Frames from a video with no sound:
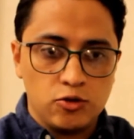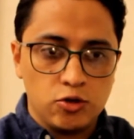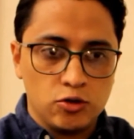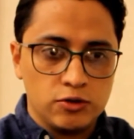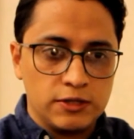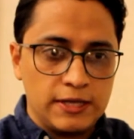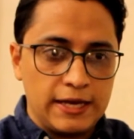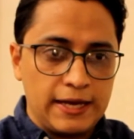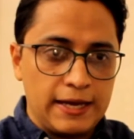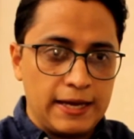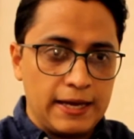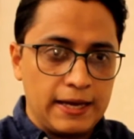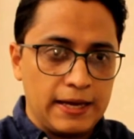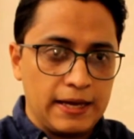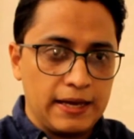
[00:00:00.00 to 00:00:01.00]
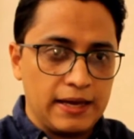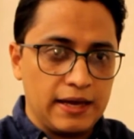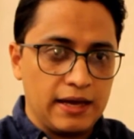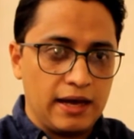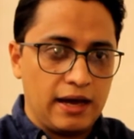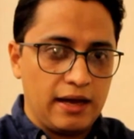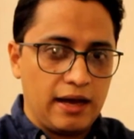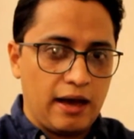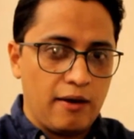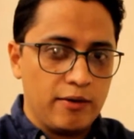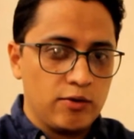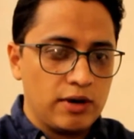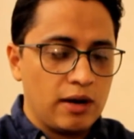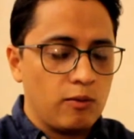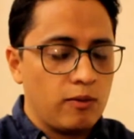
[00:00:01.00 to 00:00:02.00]
donde
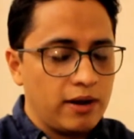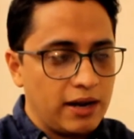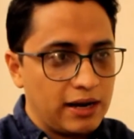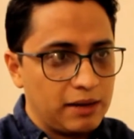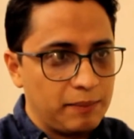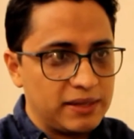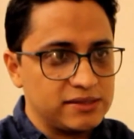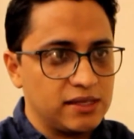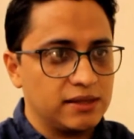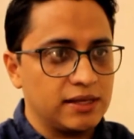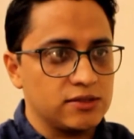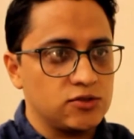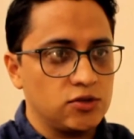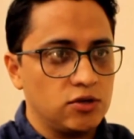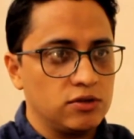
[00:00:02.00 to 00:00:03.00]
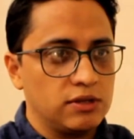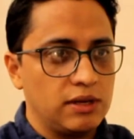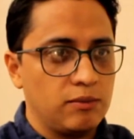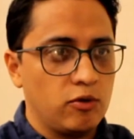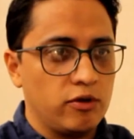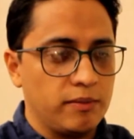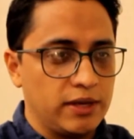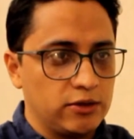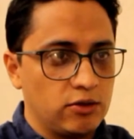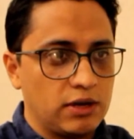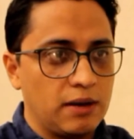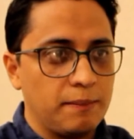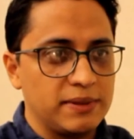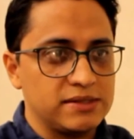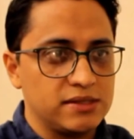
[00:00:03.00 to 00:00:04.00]
había una buena representación del movimiento
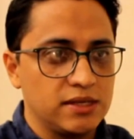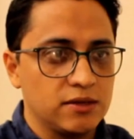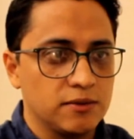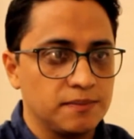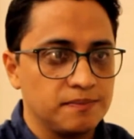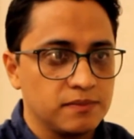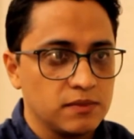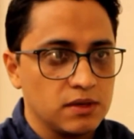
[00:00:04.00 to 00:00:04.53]
campesino.